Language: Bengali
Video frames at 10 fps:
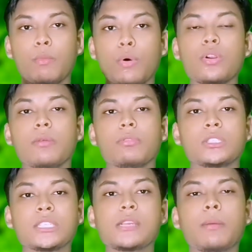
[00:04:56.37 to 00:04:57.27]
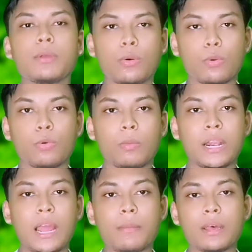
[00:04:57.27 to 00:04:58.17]
মনোনিবেশ কিভাবে করব
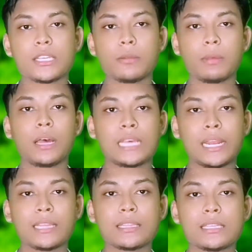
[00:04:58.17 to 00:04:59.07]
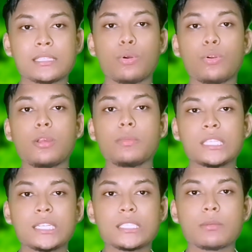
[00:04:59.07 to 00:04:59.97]
বা নামাজের বা সালাতে যে
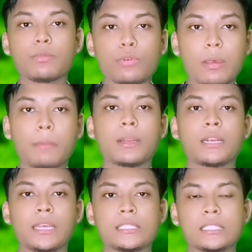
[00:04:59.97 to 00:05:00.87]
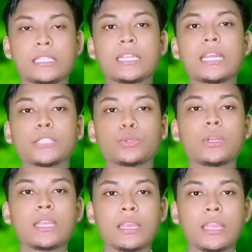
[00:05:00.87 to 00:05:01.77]
মনোনিবেশের যে মূল ব্যাপারটি আছে সেটা
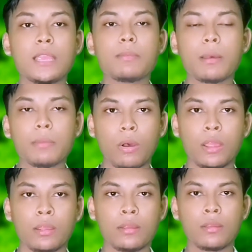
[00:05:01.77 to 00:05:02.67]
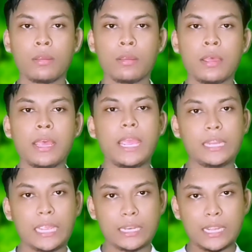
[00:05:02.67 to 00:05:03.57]
আসলে কিভাবে হয়
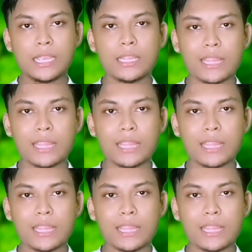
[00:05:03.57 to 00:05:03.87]
এটাই কি